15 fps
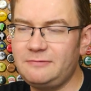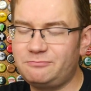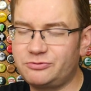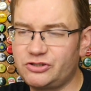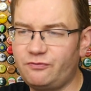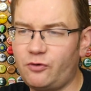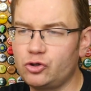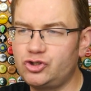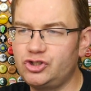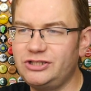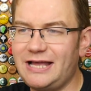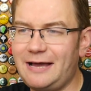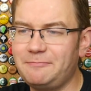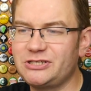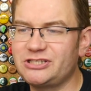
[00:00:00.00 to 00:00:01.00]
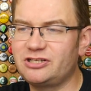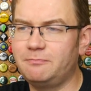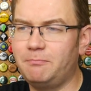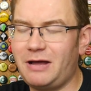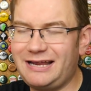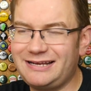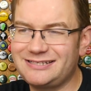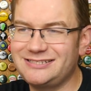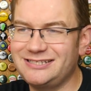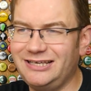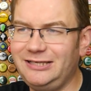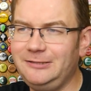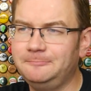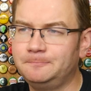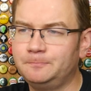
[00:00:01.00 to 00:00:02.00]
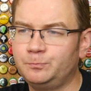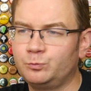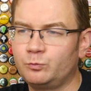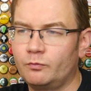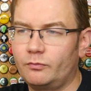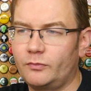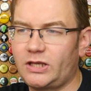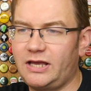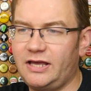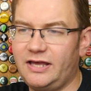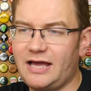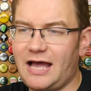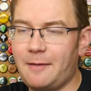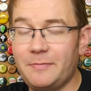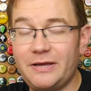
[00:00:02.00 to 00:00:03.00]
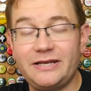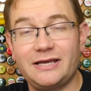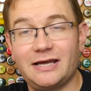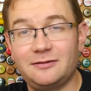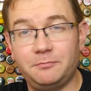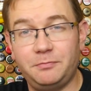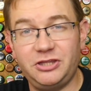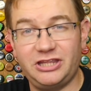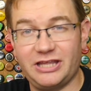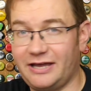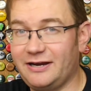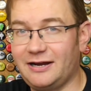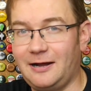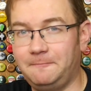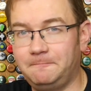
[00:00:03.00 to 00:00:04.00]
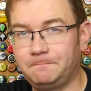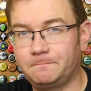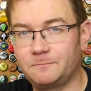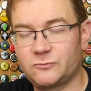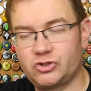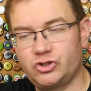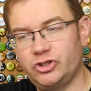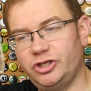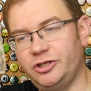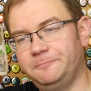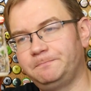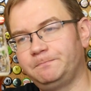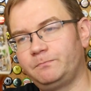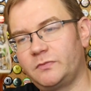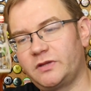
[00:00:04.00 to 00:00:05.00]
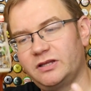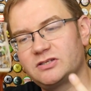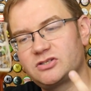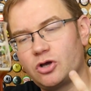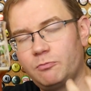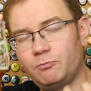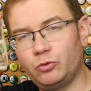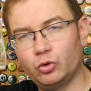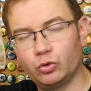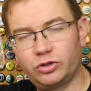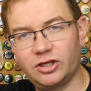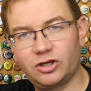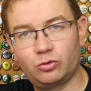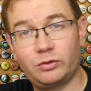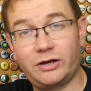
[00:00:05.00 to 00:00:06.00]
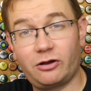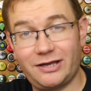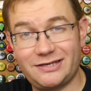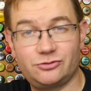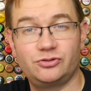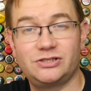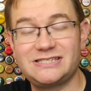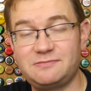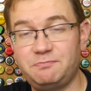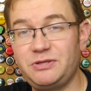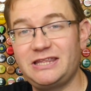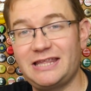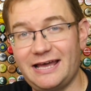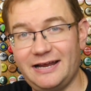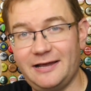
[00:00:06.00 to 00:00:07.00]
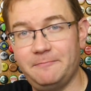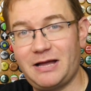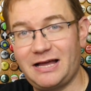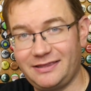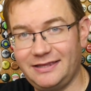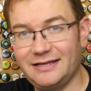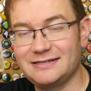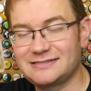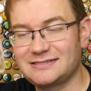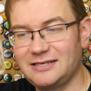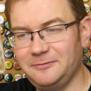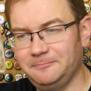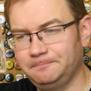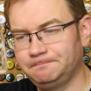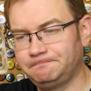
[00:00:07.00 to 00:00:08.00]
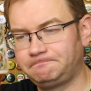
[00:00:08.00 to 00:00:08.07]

przywodzi na myśl bardziej e, American Bittera, czyli są nuty, które kojarzą się z biterem angielskim